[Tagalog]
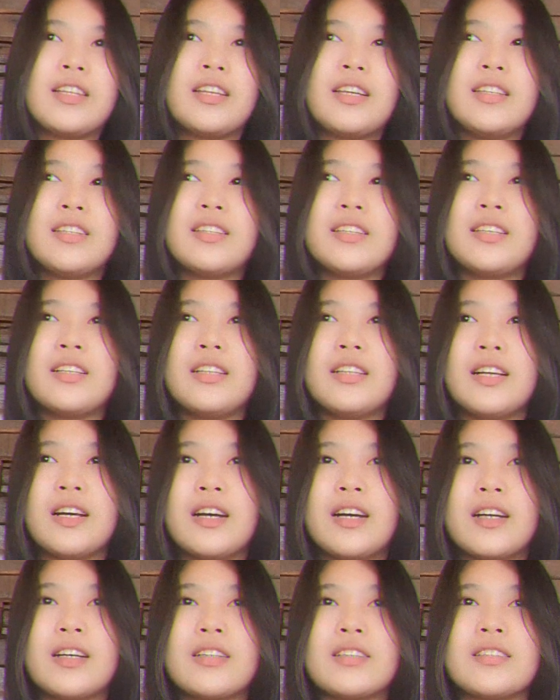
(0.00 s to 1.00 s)
Lately
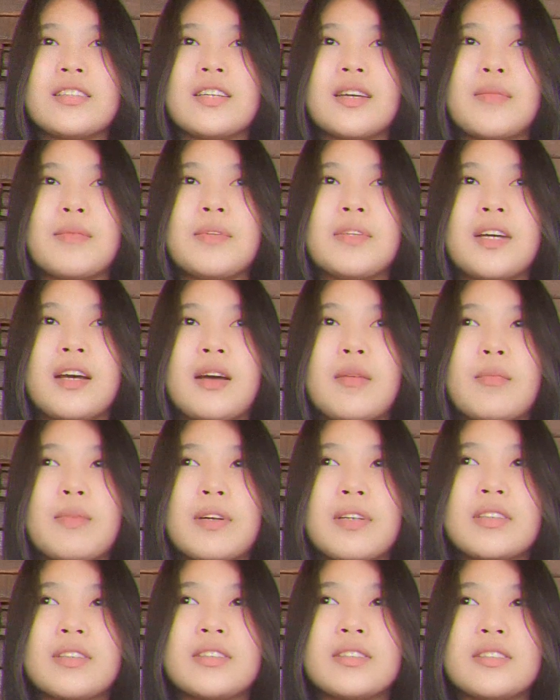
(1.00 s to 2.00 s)
lang, hindi kami
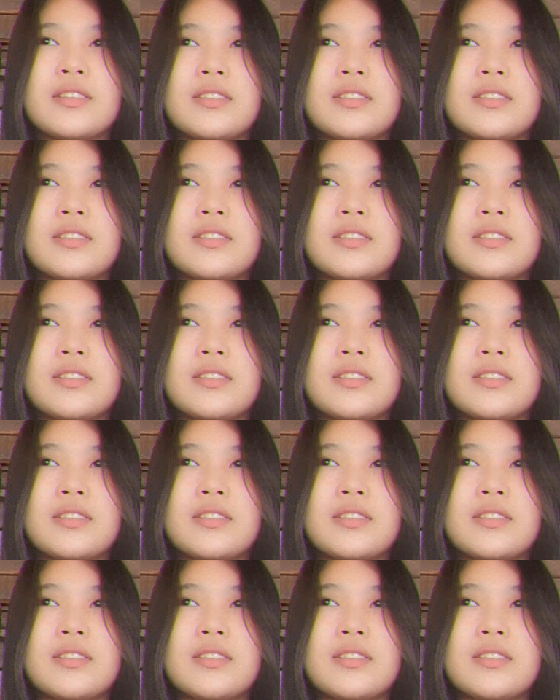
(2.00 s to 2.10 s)
nakapag